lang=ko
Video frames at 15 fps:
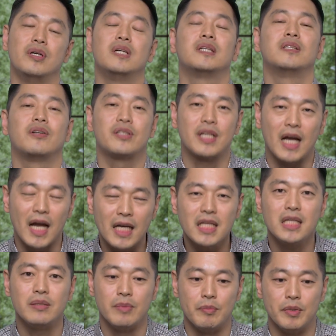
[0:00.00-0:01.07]
그것이
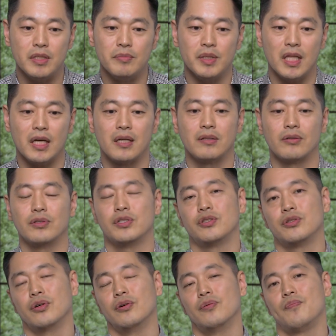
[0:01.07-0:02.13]
하나님의 믿음이다라는 것이죠.